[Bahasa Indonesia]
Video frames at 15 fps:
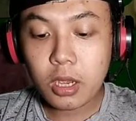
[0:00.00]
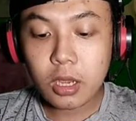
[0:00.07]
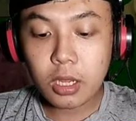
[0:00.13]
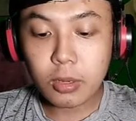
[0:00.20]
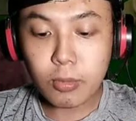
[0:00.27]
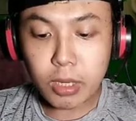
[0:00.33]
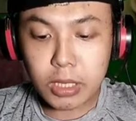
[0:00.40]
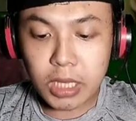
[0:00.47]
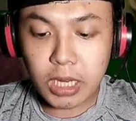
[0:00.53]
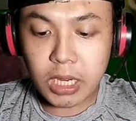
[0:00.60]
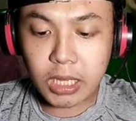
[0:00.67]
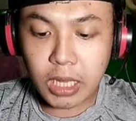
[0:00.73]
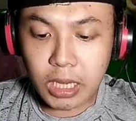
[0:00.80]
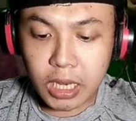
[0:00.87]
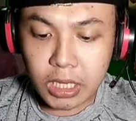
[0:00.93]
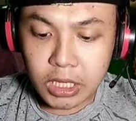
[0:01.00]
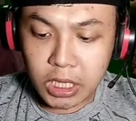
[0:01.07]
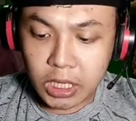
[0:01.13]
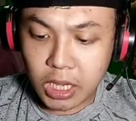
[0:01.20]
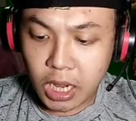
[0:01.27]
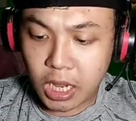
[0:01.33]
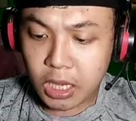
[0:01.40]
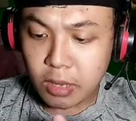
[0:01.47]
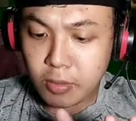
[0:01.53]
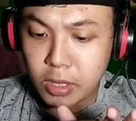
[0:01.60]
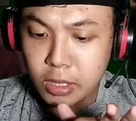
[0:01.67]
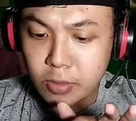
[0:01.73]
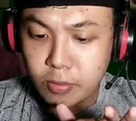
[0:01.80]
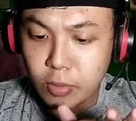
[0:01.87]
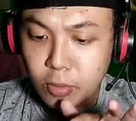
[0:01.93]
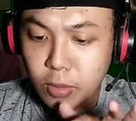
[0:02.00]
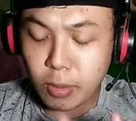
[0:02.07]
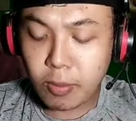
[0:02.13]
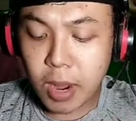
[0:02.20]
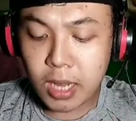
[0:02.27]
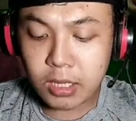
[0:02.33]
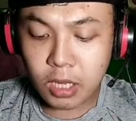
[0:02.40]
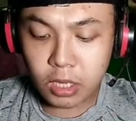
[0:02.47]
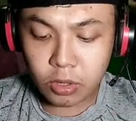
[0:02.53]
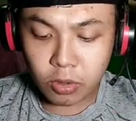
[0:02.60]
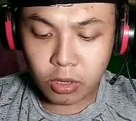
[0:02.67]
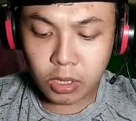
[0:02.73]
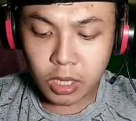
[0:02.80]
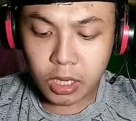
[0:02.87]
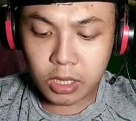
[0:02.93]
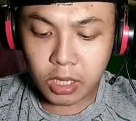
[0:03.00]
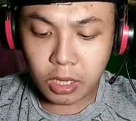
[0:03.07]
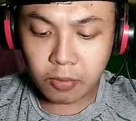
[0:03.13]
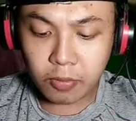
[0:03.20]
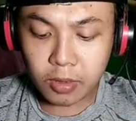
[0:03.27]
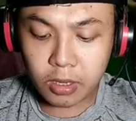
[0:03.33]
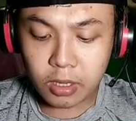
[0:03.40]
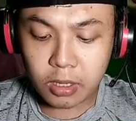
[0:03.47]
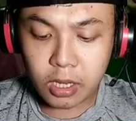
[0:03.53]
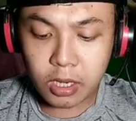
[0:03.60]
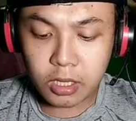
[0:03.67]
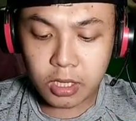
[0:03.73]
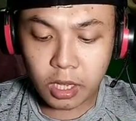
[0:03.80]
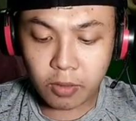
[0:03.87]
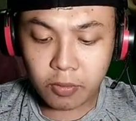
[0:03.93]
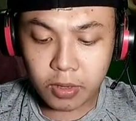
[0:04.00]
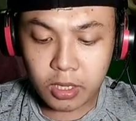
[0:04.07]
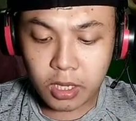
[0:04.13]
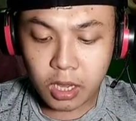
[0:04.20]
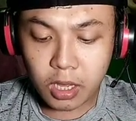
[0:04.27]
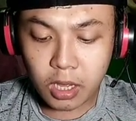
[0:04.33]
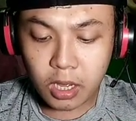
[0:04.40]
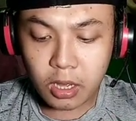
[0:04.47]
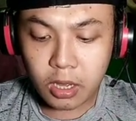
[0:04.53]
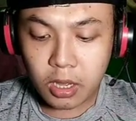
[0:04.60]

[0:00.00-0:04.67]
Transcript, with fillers: Ini masih ada tanda Cina, ini masih belum kebaca coy dari server uh, dari servernya ya,